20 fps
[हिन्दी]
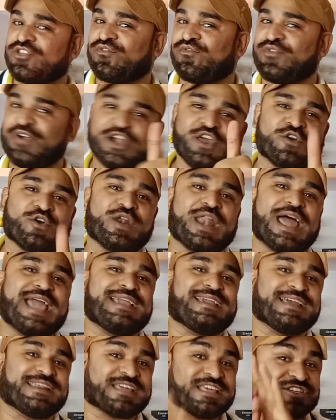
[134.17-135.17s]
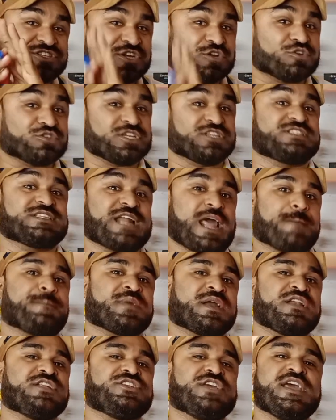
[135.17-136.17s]
तो वीडियो को लाइक करके चैनल को
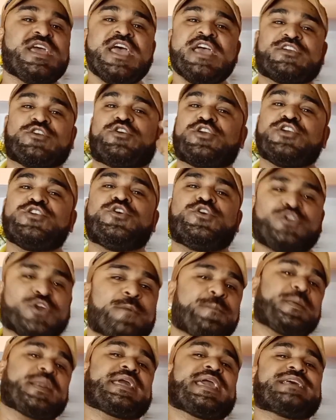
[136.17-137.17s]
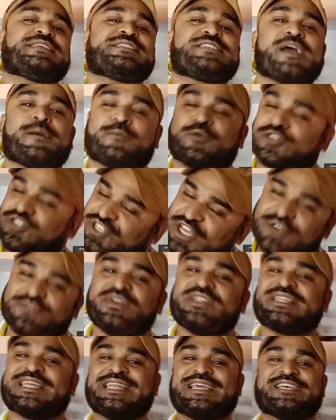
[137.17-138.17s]
सब्सक्राइब कर लीजिए क्योंकि यूट्यूब पर कैसे आपको
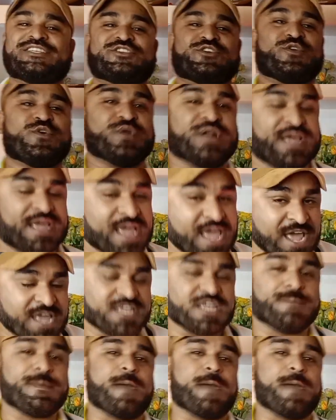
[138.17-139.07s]
जेनविन तरीके से ग्रो होना है